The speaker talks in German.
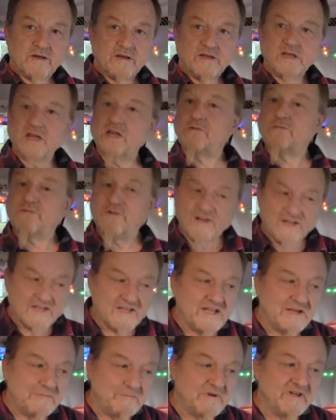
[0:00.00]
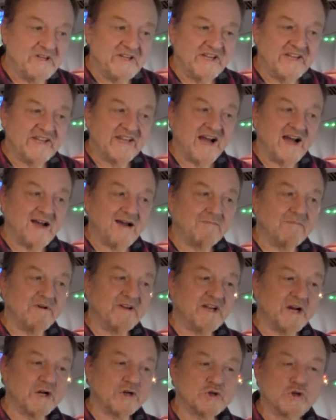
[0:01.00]
Jedenfalls sieht mir die Sache mit
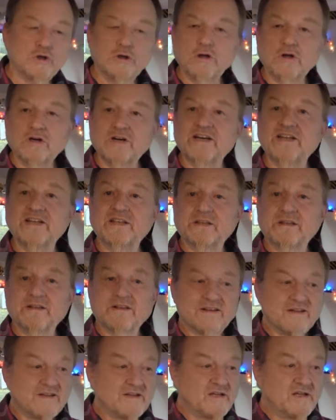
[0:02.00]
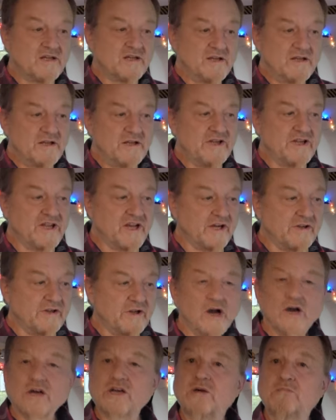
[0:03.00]
der Schülerin sehr
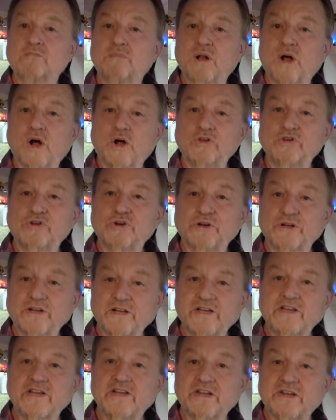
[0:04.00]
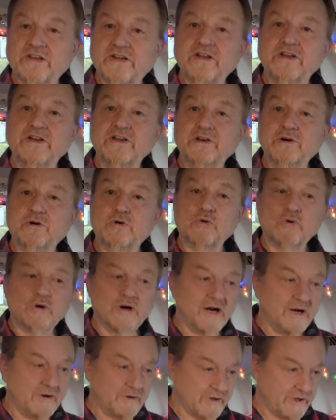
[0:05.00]
nach geplanter Inszenierung
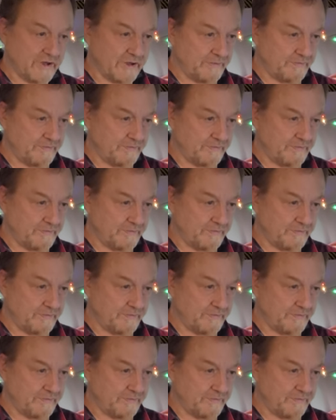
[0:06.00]
aus.